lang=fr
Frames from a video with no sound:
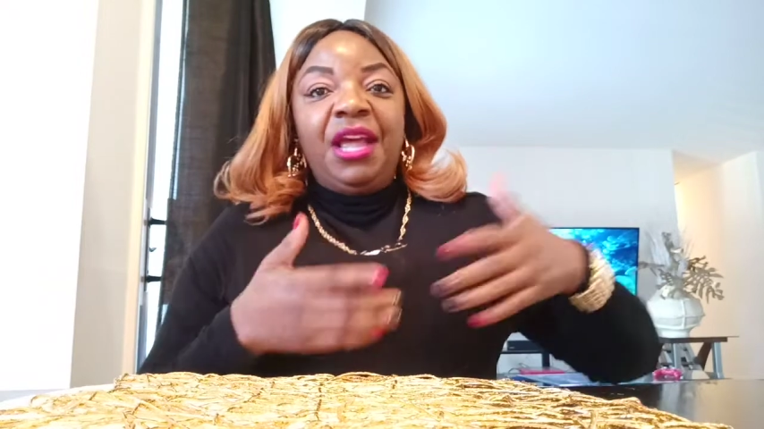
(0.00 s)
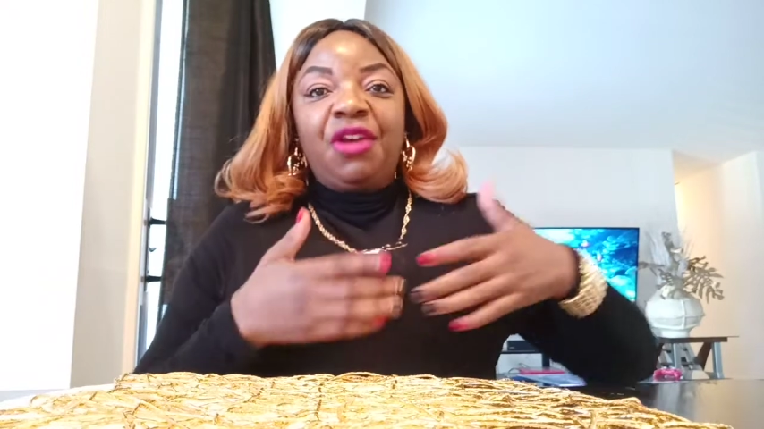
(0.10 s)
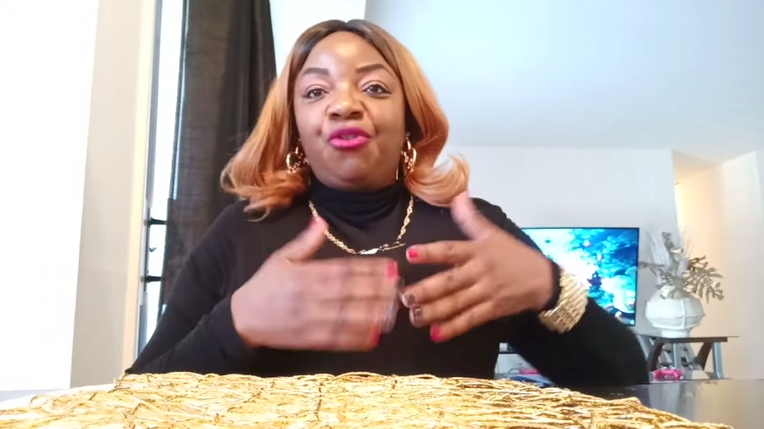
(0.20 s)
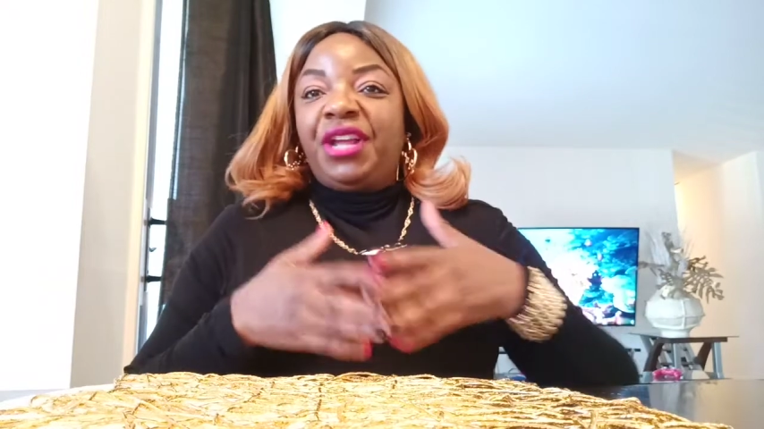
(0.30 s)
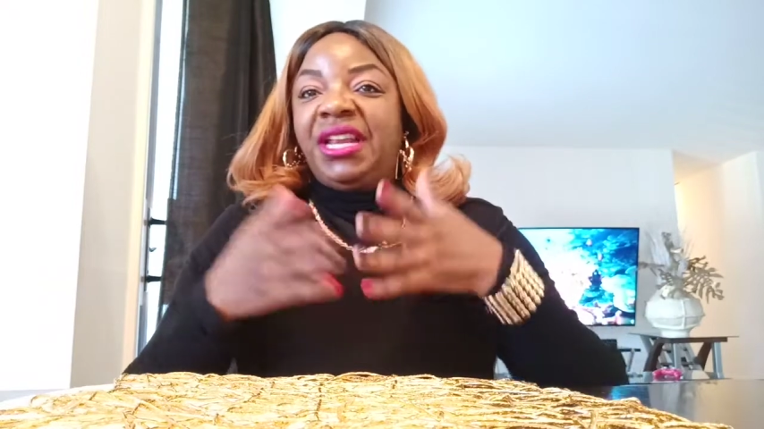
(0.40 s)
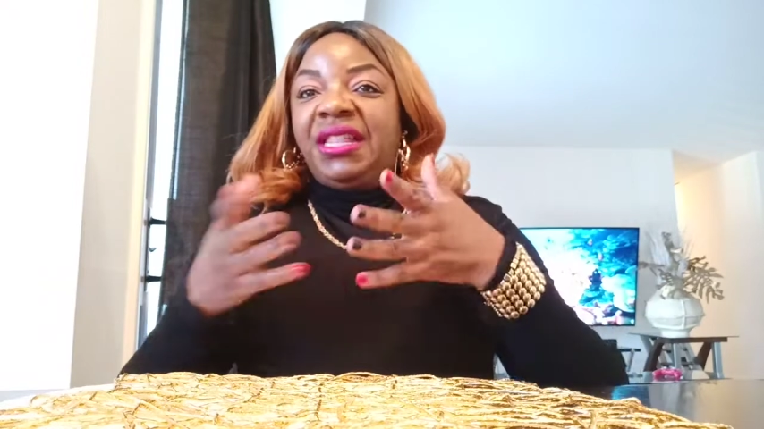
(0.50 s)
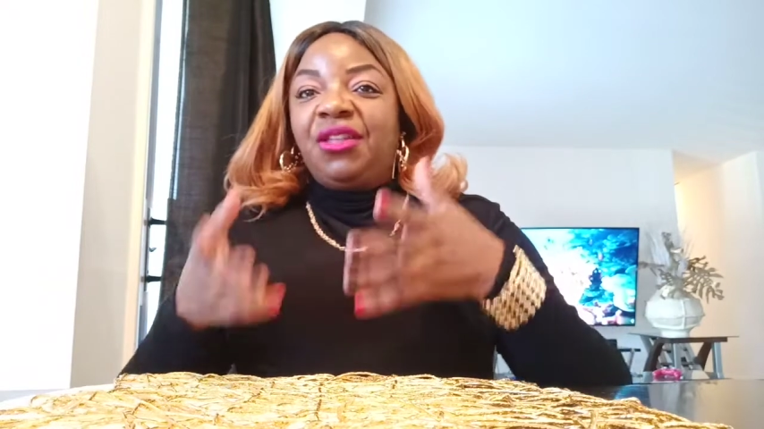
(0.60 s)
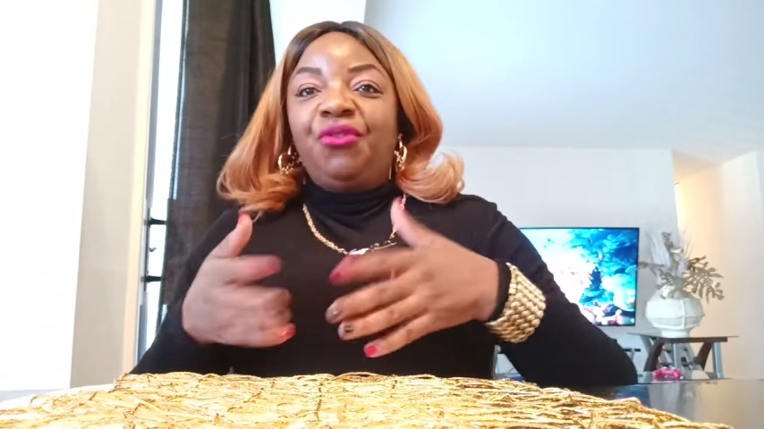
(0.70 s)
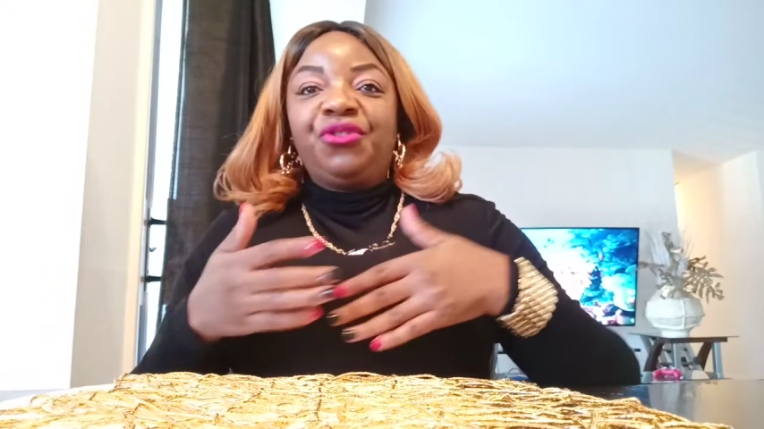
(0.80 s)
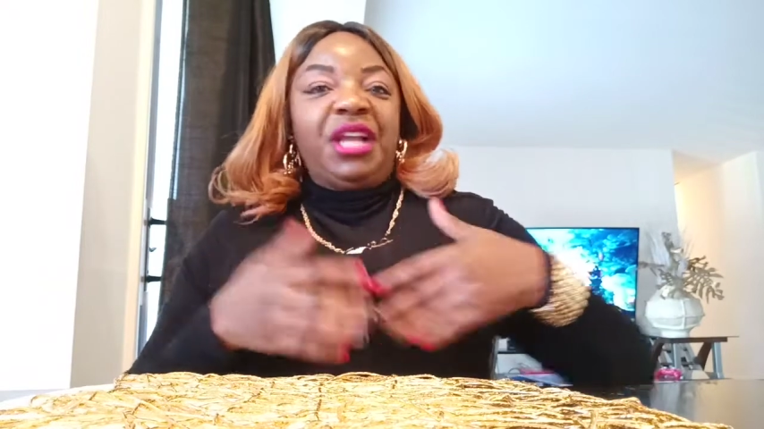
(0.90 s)
Quand il y a des
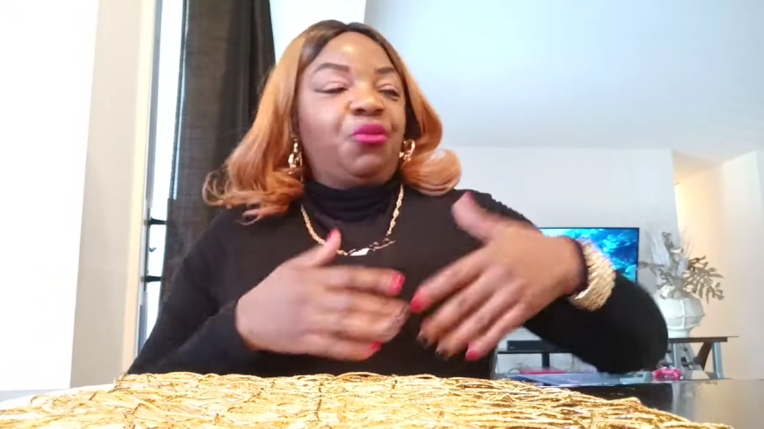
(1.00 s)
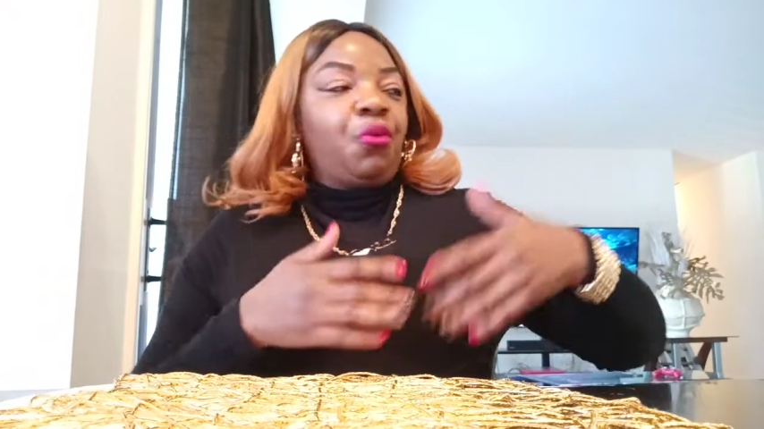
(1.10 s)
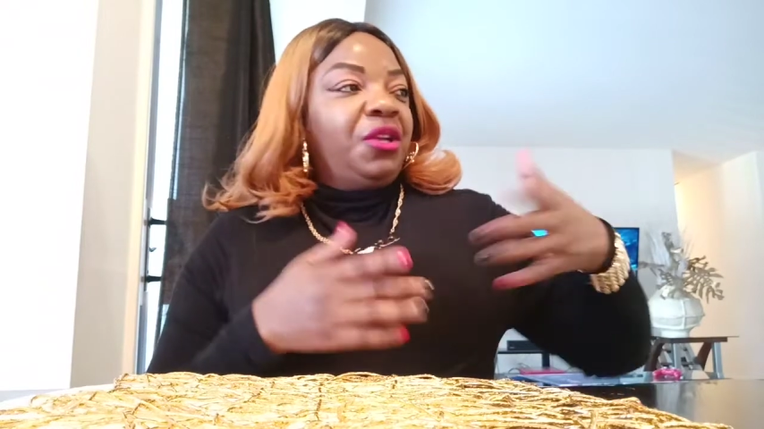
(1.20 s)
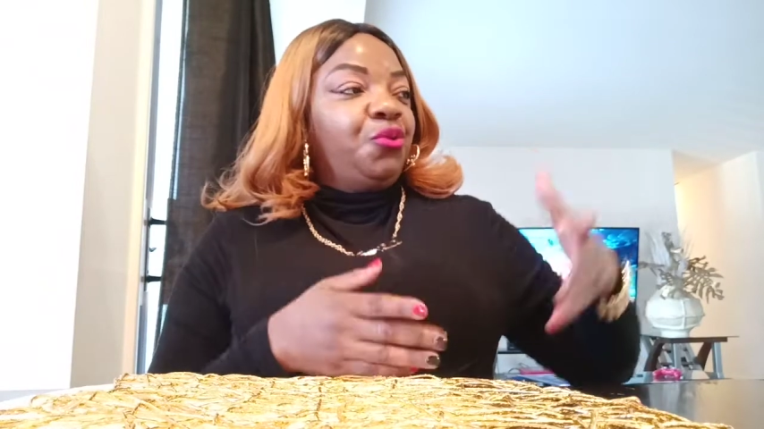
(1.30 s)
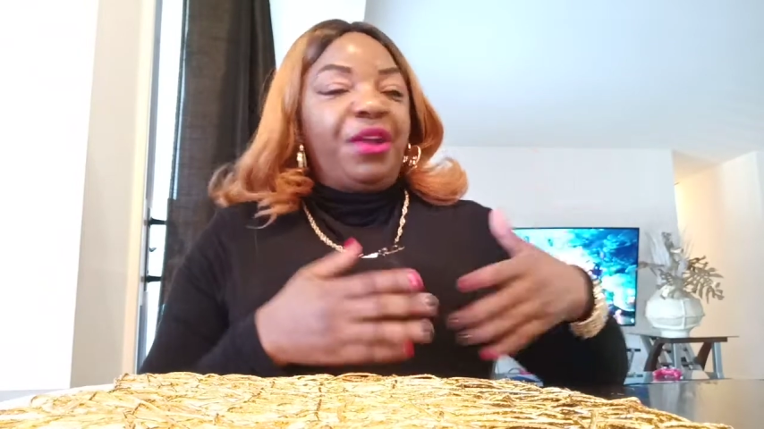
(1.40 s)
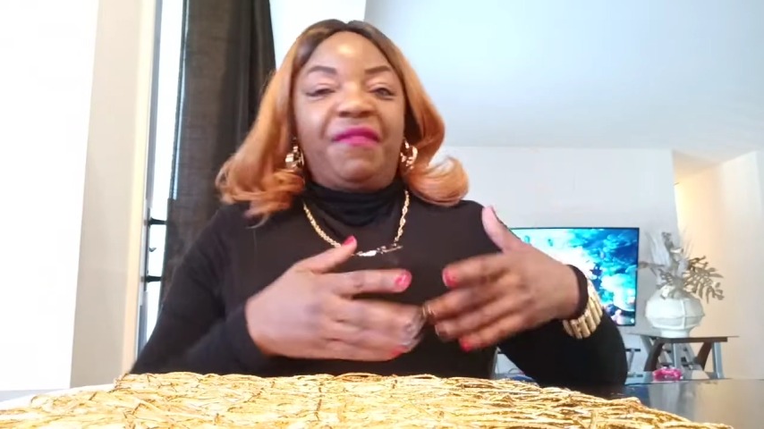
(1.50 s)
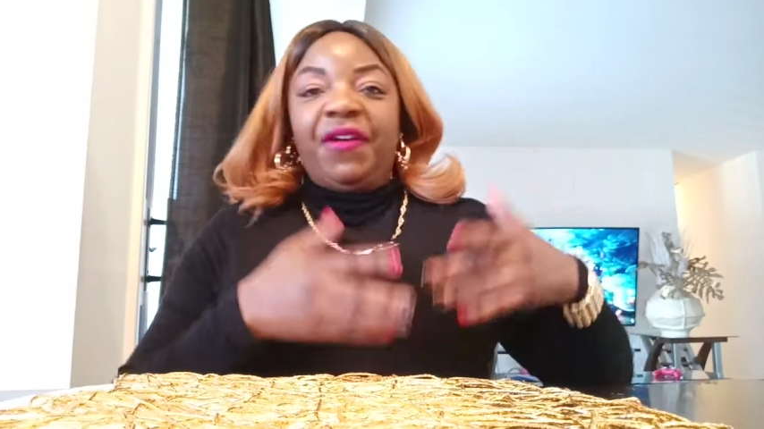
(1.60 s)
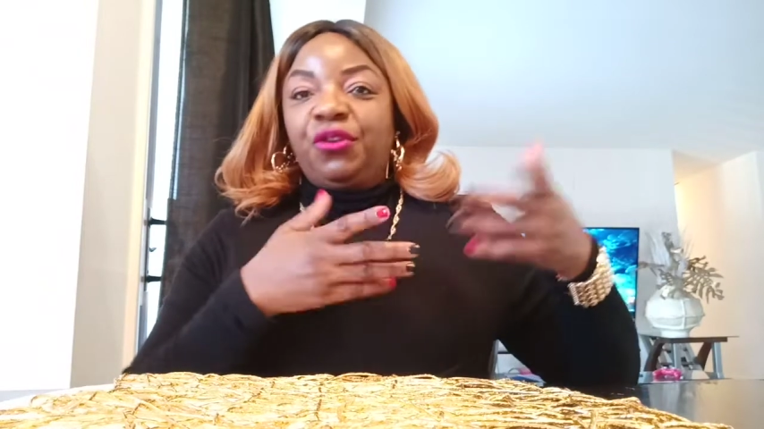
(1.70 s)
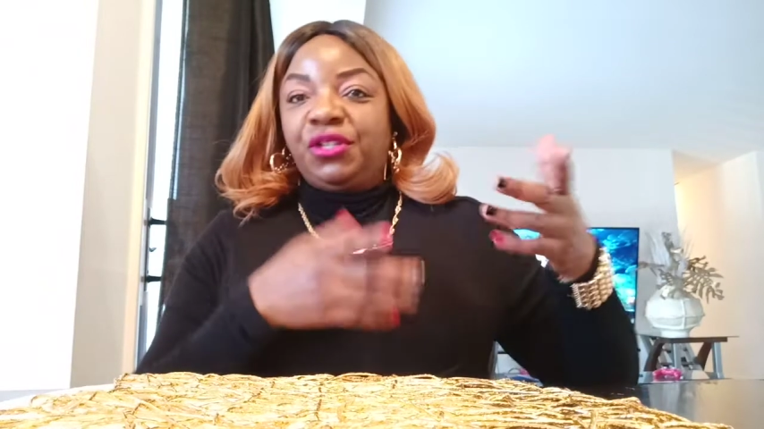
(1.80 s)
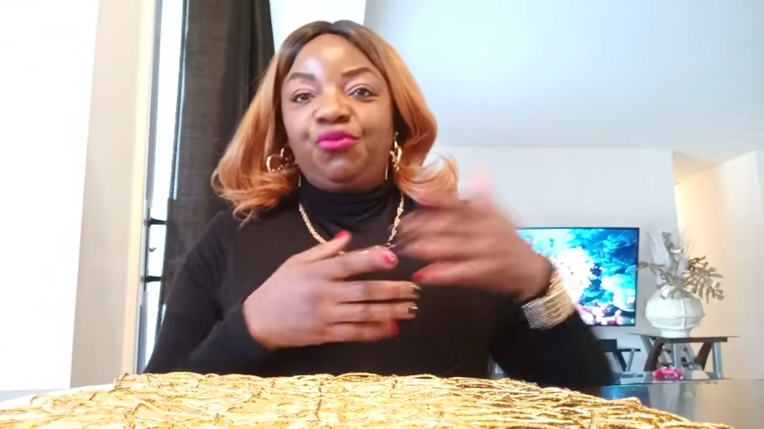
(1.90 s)
tentes, il y a trois jours, il y a
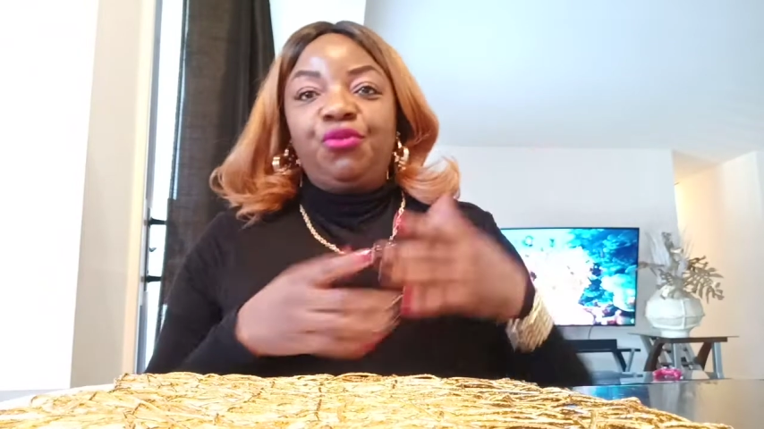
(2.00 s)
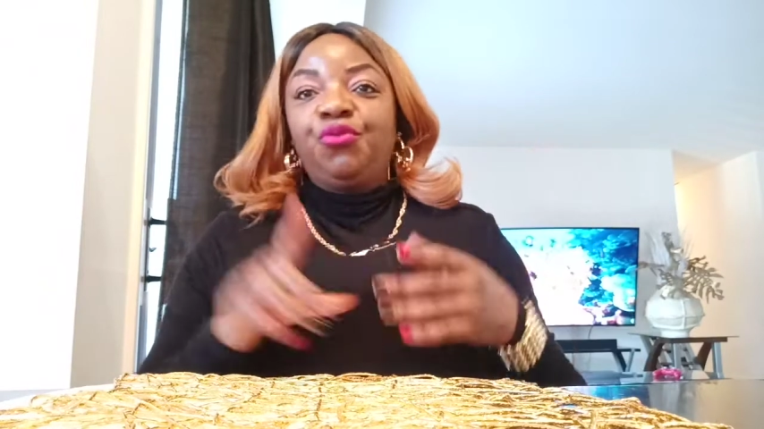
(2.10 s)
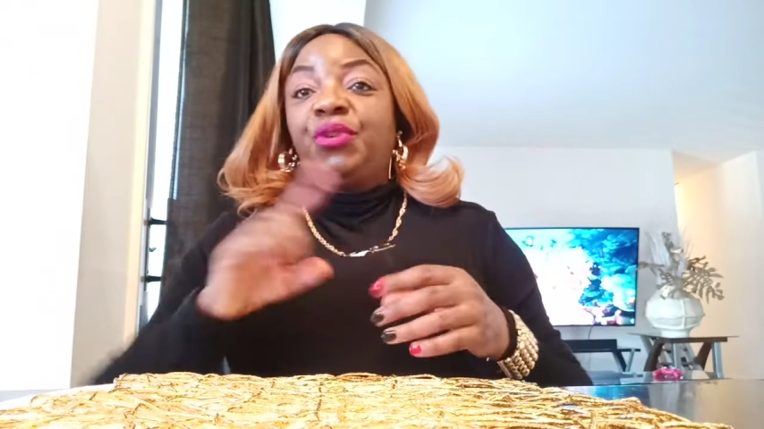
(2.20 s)
vacances et tout. Et tout.